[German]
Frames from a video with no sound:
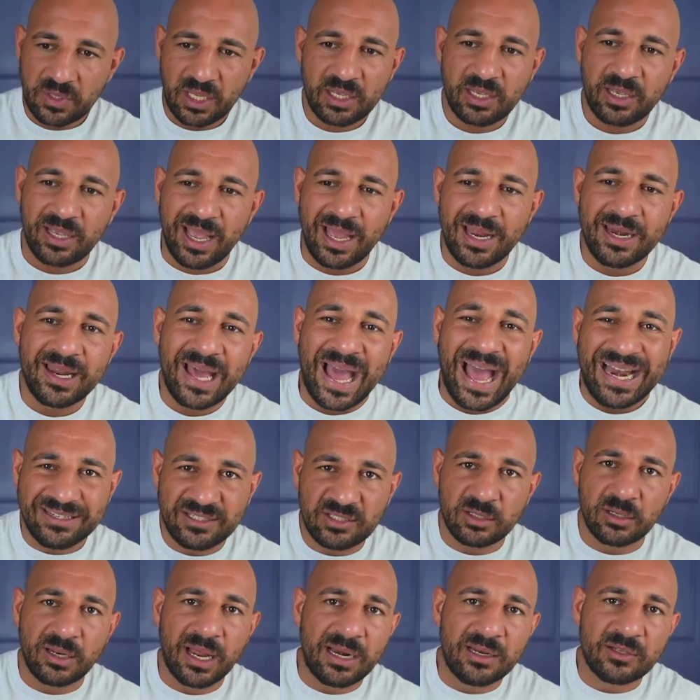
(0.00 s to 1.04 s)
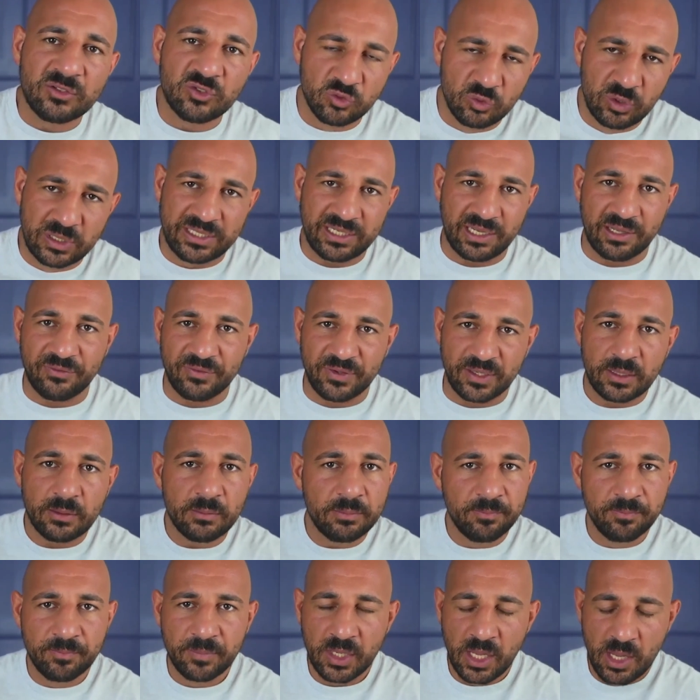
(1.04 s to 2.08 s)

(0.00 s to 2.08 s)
kein rationales Urteil fällen,